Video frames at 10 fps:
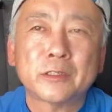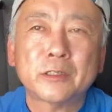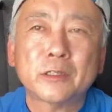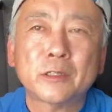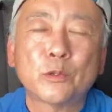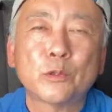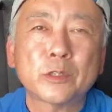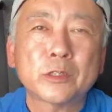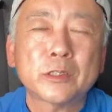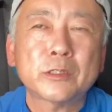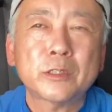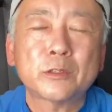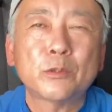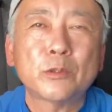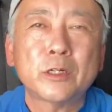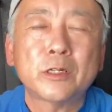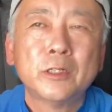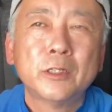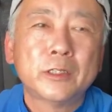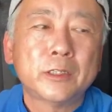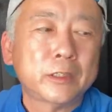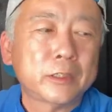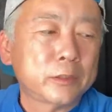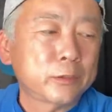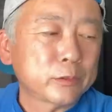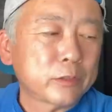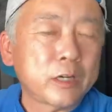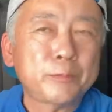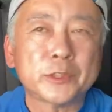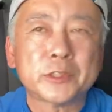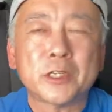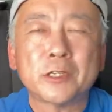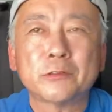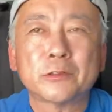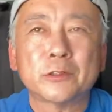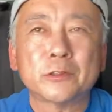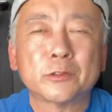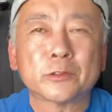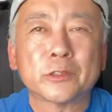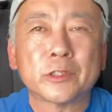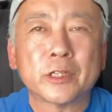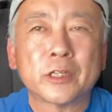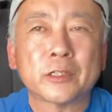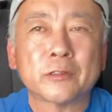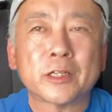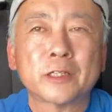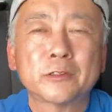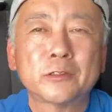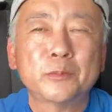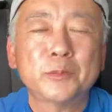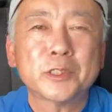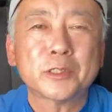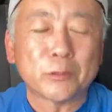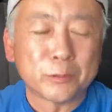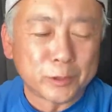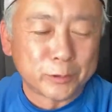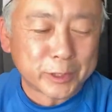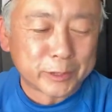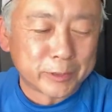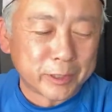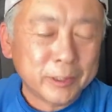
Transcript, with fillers: で、これからね、動画、えどんどんアップしていくということでね、あの、やる気を見せておるようなので、